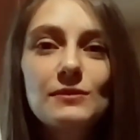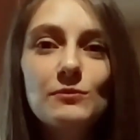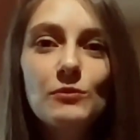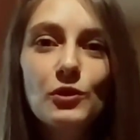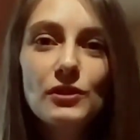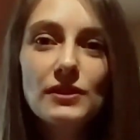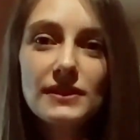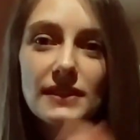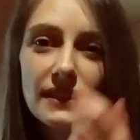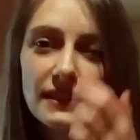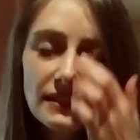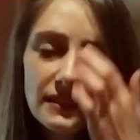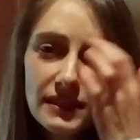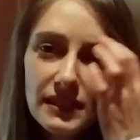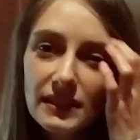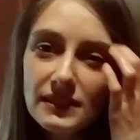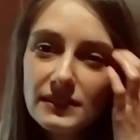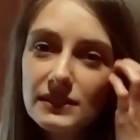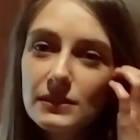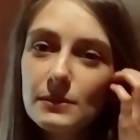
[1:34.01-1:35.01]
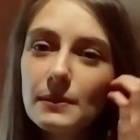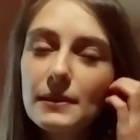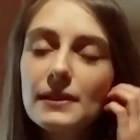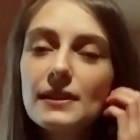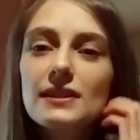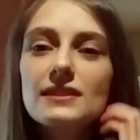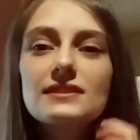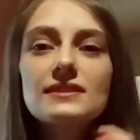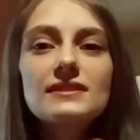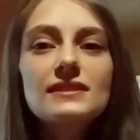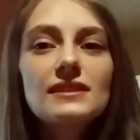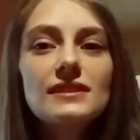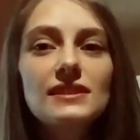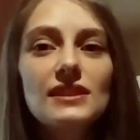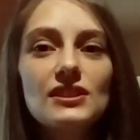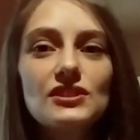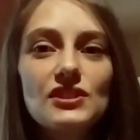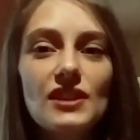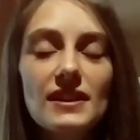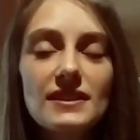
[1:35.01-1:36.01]
Mor etekli kadını ben aslında
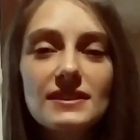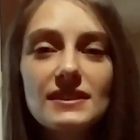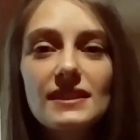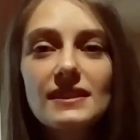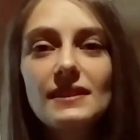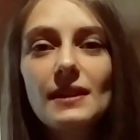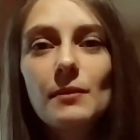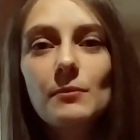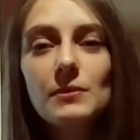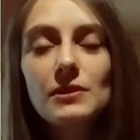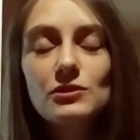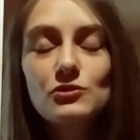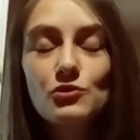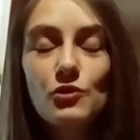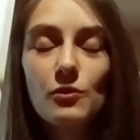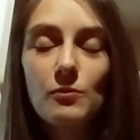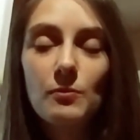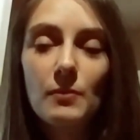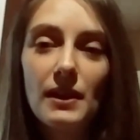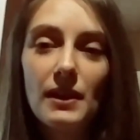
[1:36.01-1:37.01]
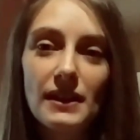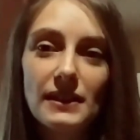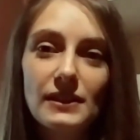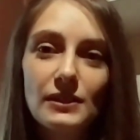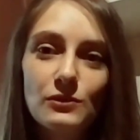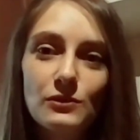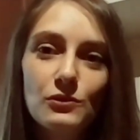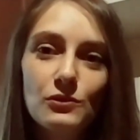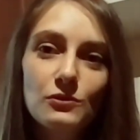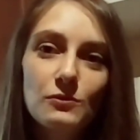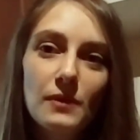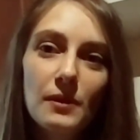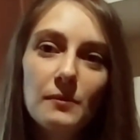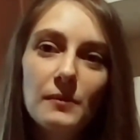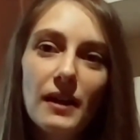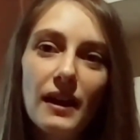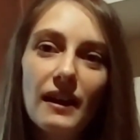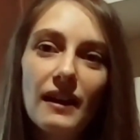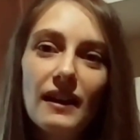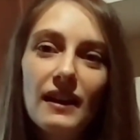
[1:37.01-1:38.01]
geçen seneden beri çok merak ediyordum
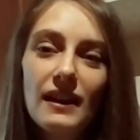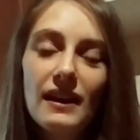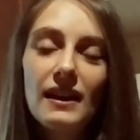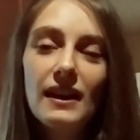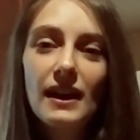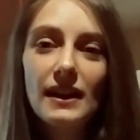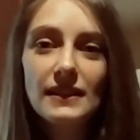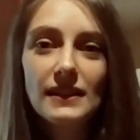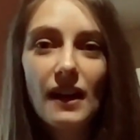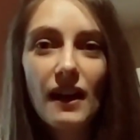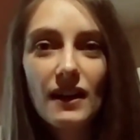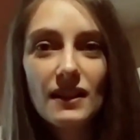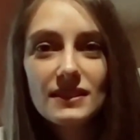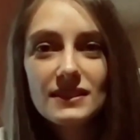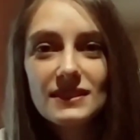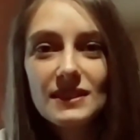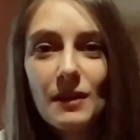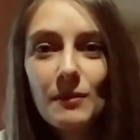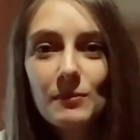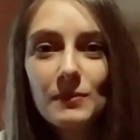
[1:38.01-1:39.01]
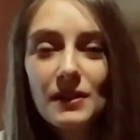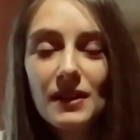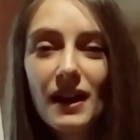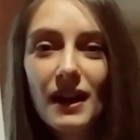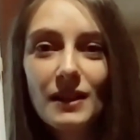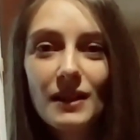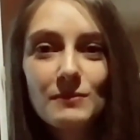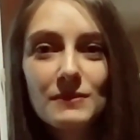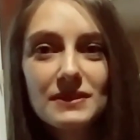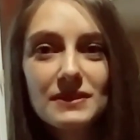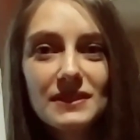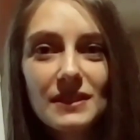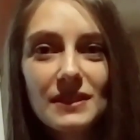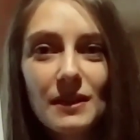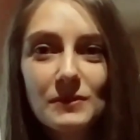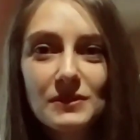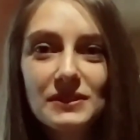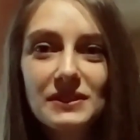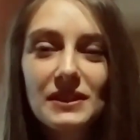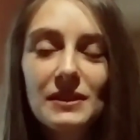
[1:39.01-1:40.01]
ama hani alsam mı almasam
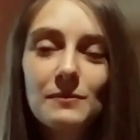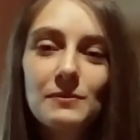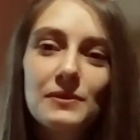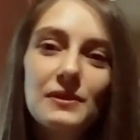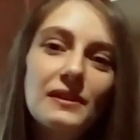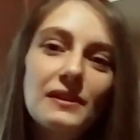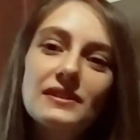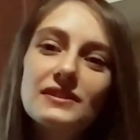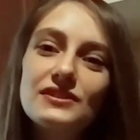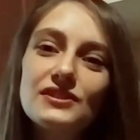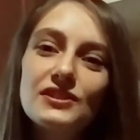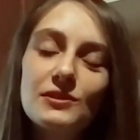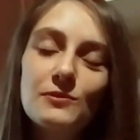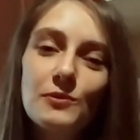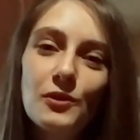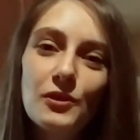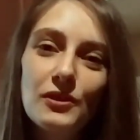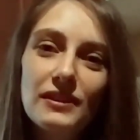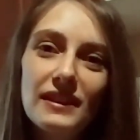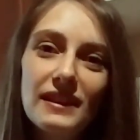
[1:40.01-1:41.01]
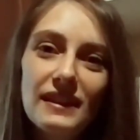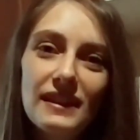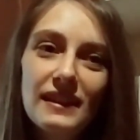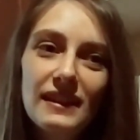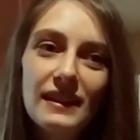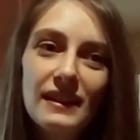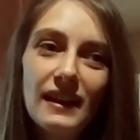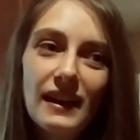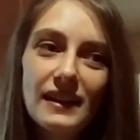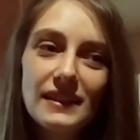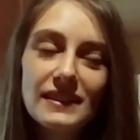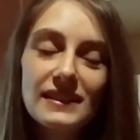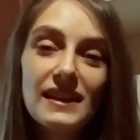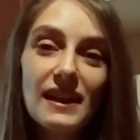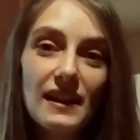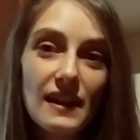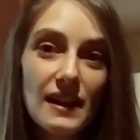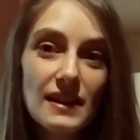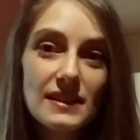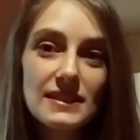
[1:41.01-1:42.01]
mı diye birazcık böyle hani
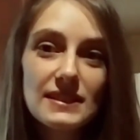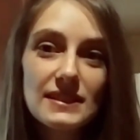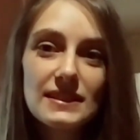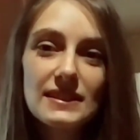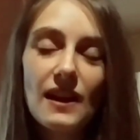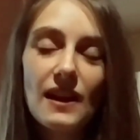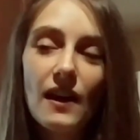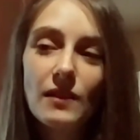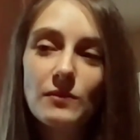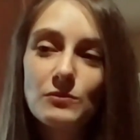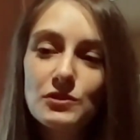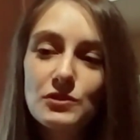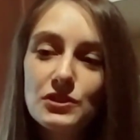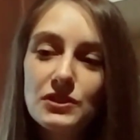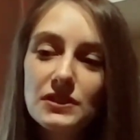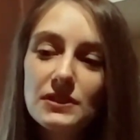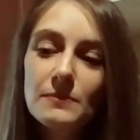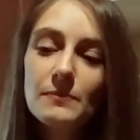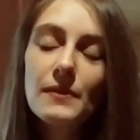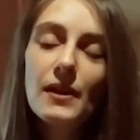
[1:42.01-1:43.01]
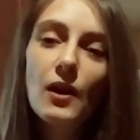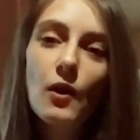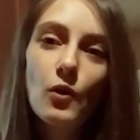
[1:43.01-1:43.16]
kararsız kalmıştım.